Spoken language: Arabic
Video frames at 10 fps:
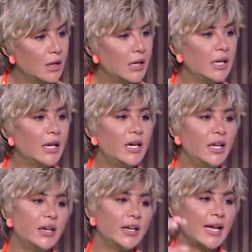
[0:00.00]

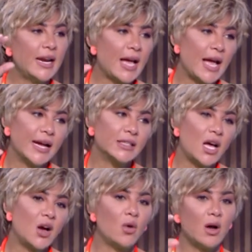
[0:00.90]
للرجال إيه، للرجال
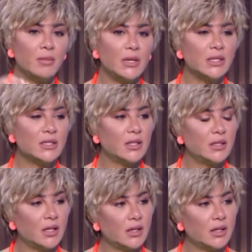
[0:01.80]
حاجات أعلى أقوى من من